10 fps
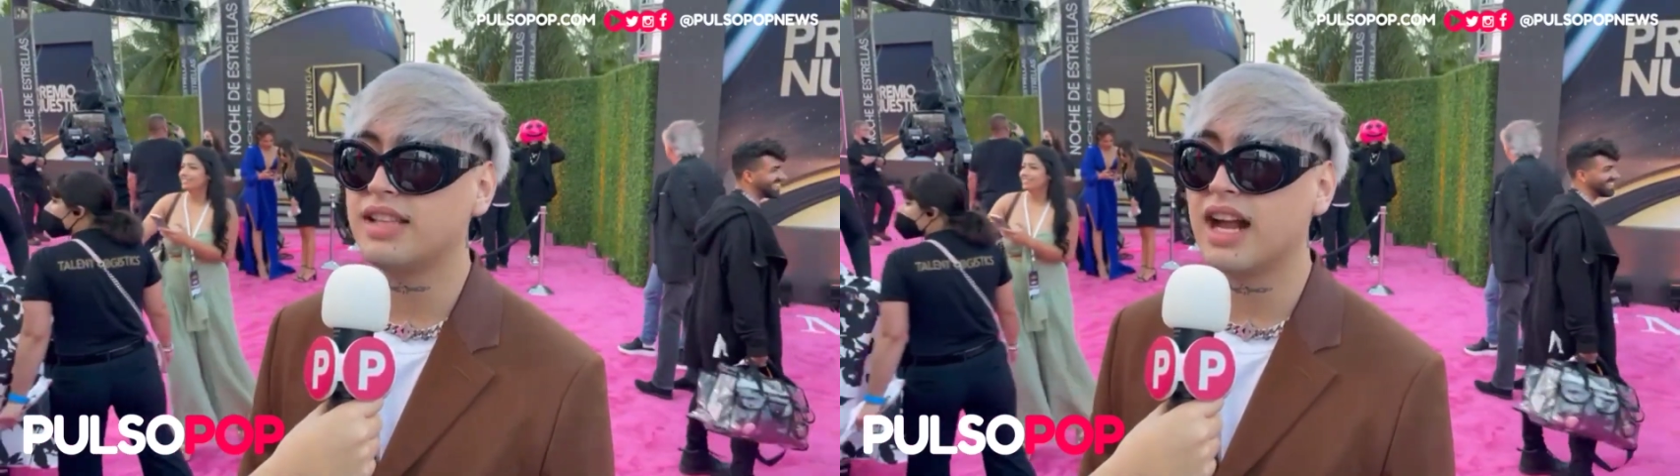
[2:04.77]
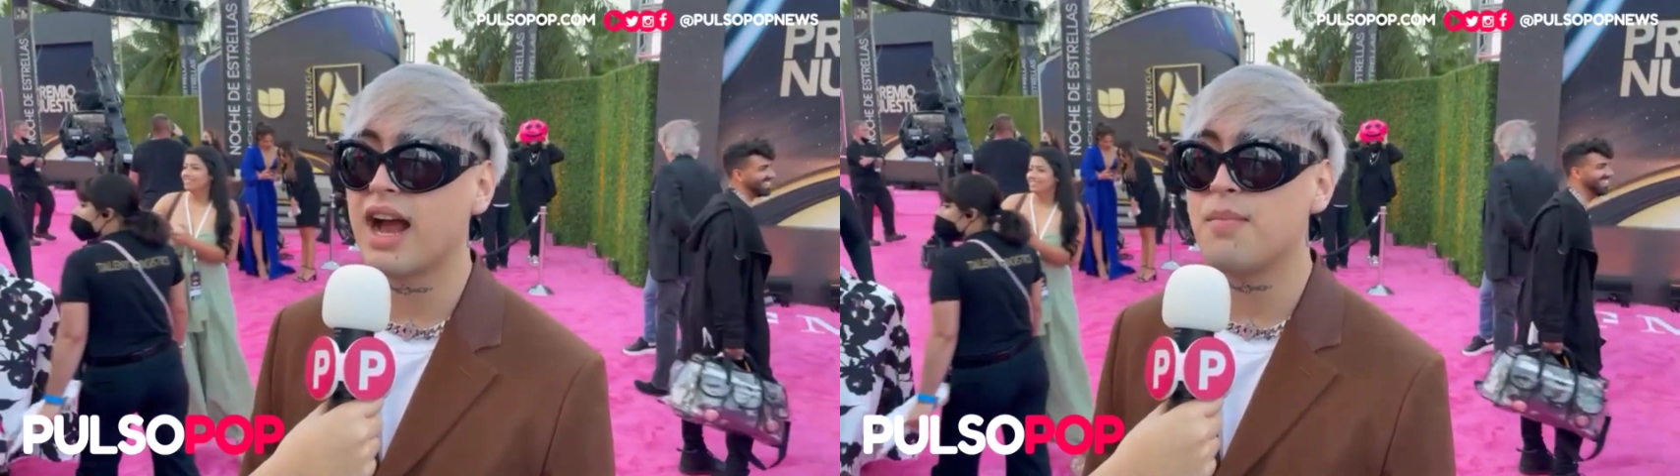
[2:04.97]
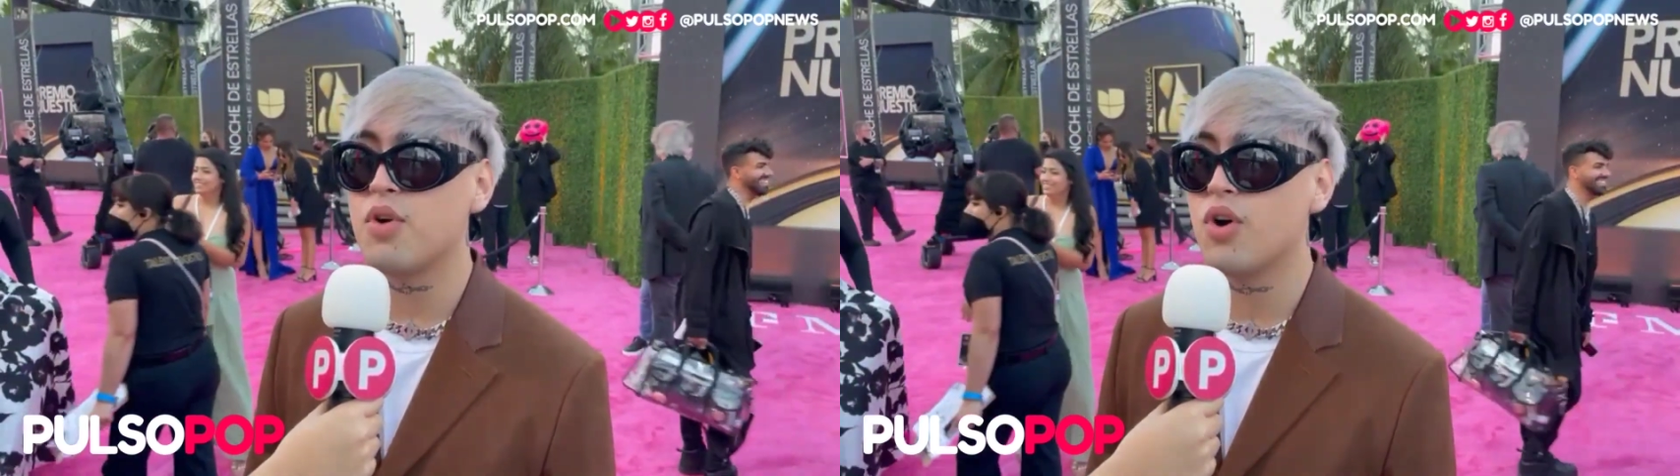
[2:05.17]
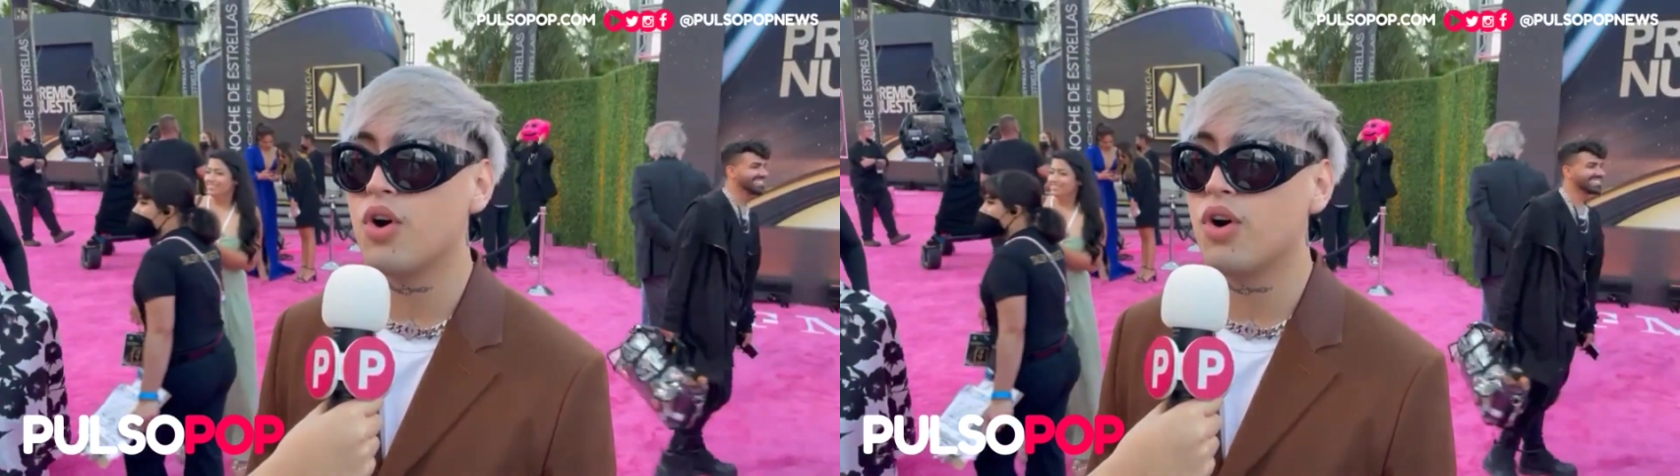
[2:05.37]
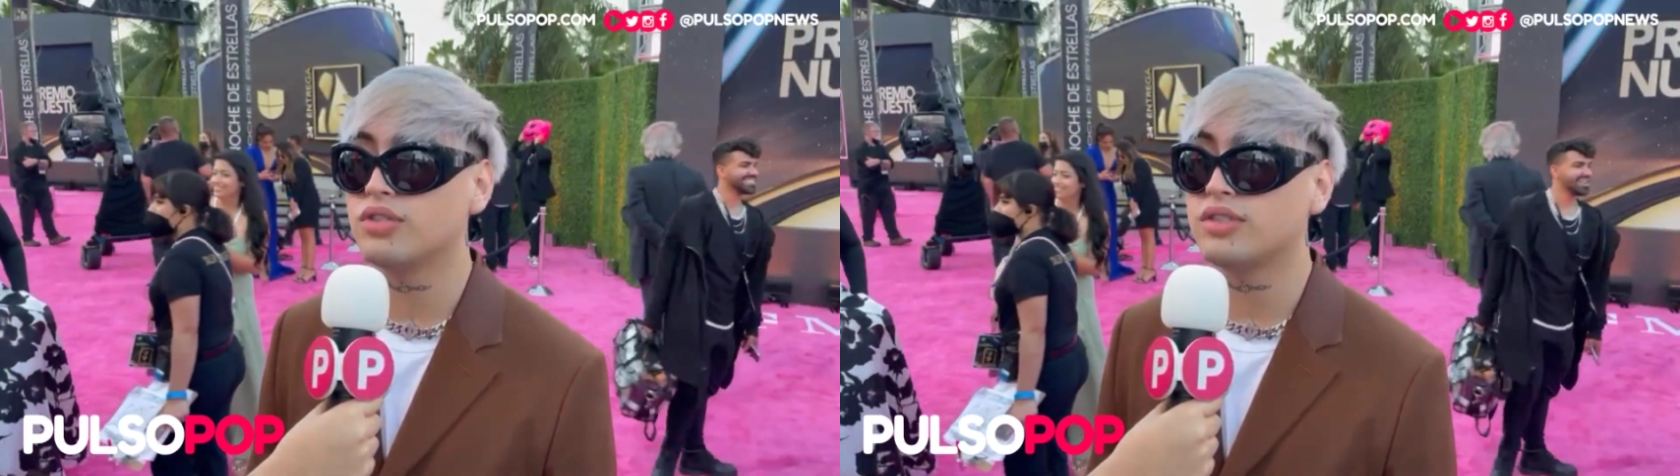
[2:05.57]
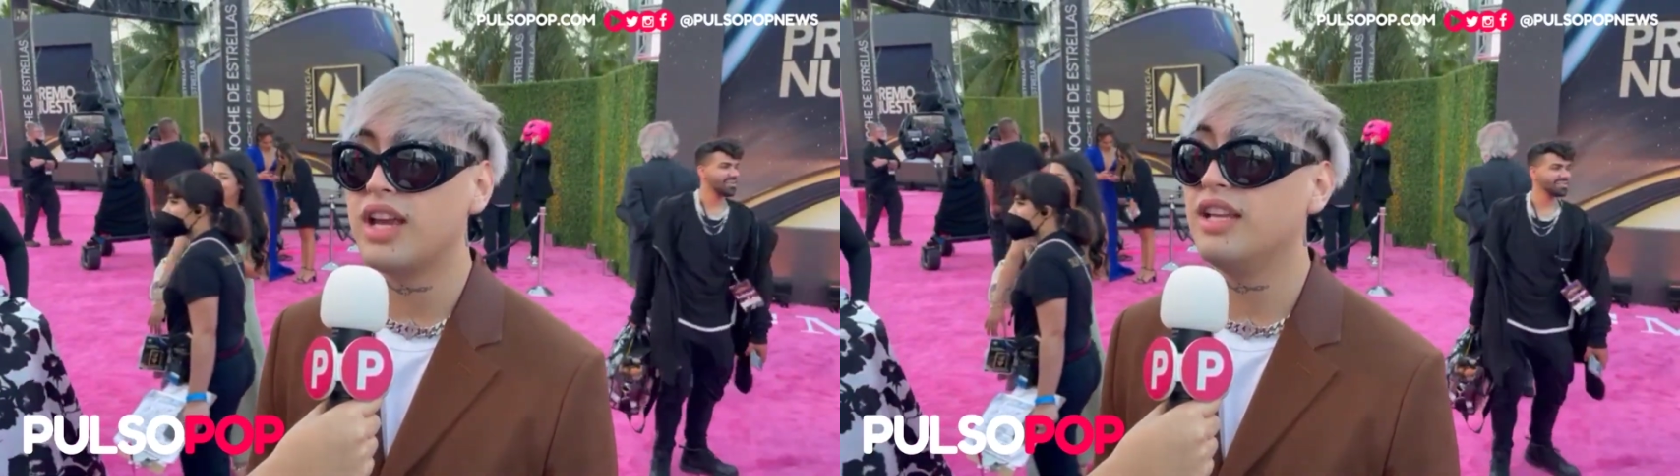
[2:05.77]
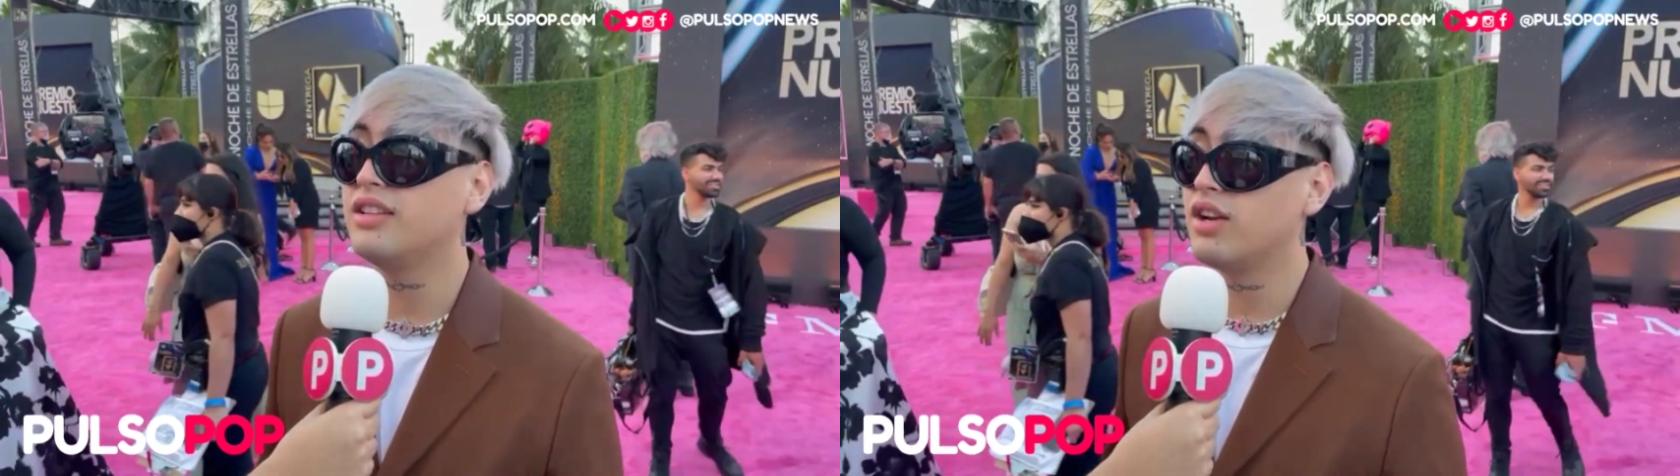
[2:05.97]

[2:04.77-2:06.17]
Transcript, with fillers: sacamos entre